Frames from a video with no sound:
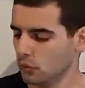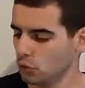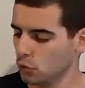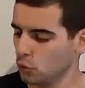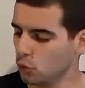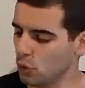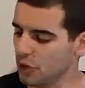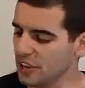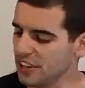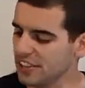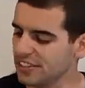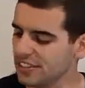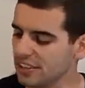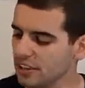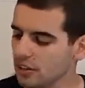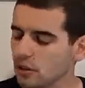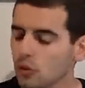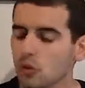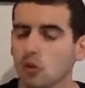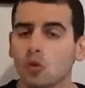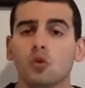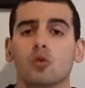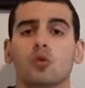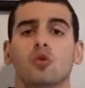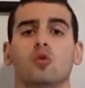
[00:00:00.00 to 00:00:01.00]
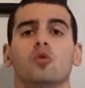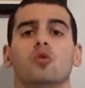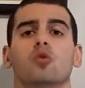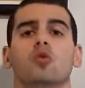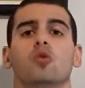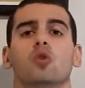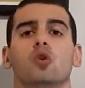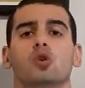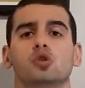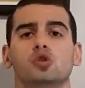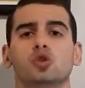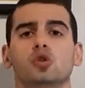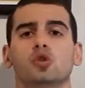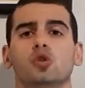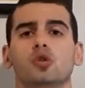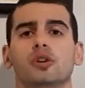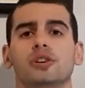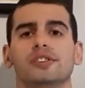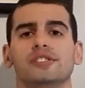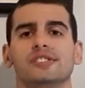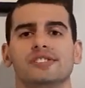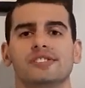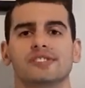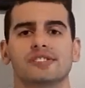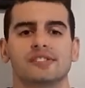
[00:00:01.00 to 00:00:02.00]
Twister, Rosso
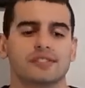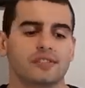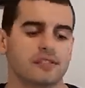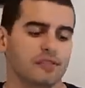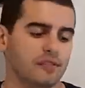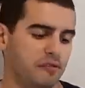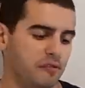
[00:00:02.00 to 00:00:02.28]
2.